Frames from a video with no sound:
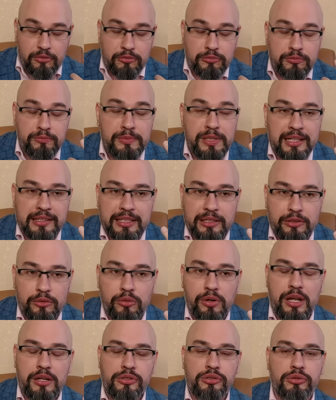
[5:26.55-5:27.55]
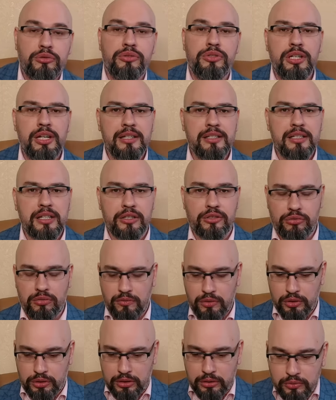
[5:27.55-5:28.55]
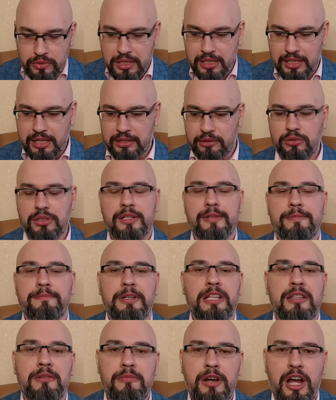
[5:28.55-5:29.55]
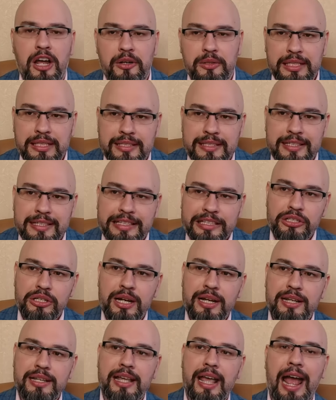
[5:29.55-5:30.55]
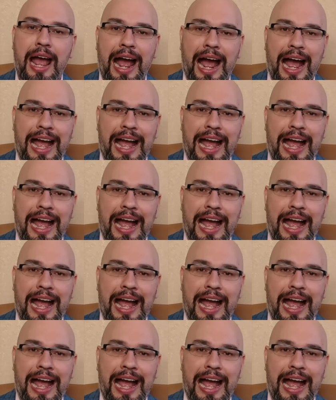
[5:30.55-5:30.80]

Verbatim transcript: у меня такое ощущение, что вот люди, которые принимают эти решения,